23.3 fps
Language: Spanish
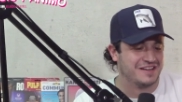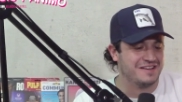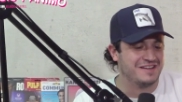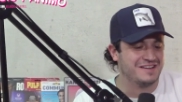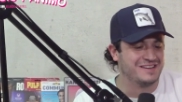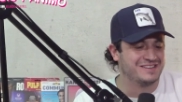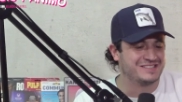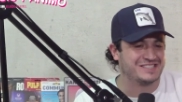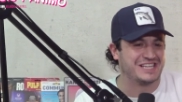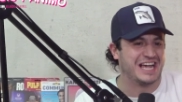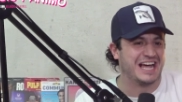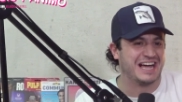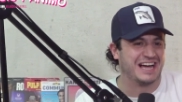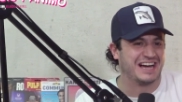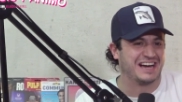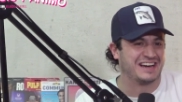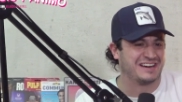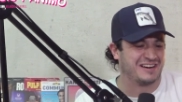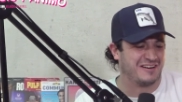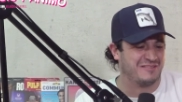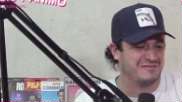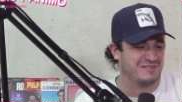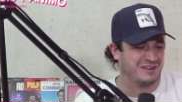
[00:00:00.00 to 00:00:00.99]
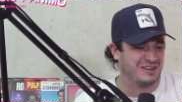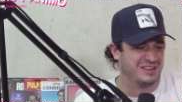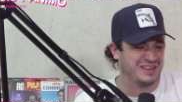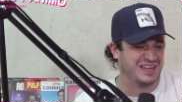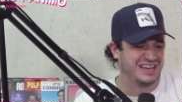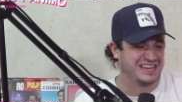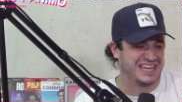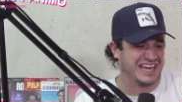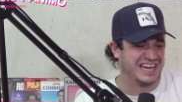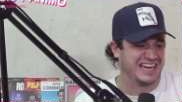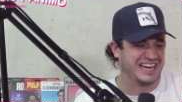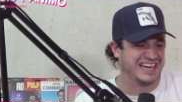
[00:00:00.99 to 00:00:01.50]

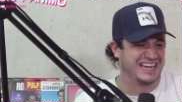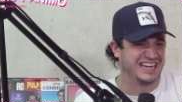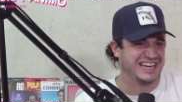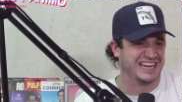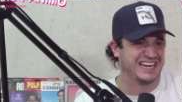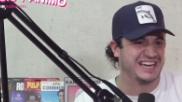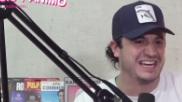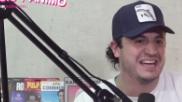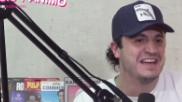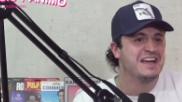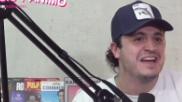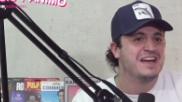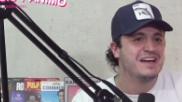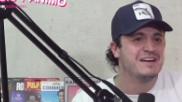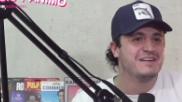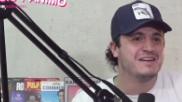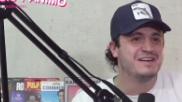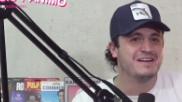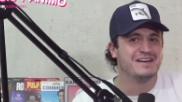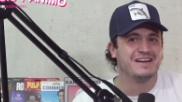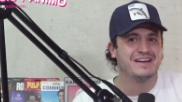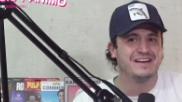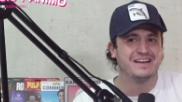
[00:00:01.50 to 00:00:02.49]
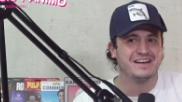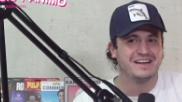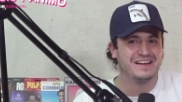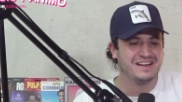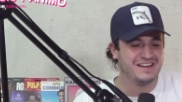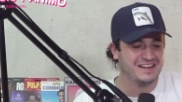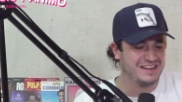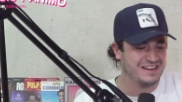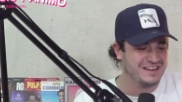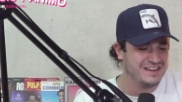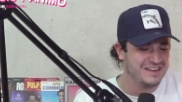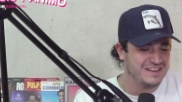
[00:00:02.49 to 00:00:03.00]
de ah, se dice
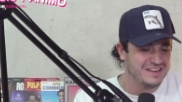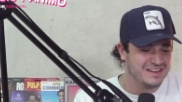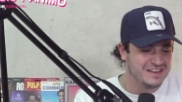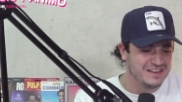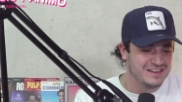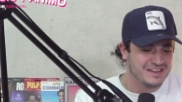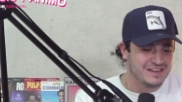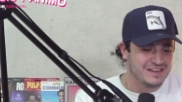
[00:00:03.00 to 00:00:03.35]
Kentoshe.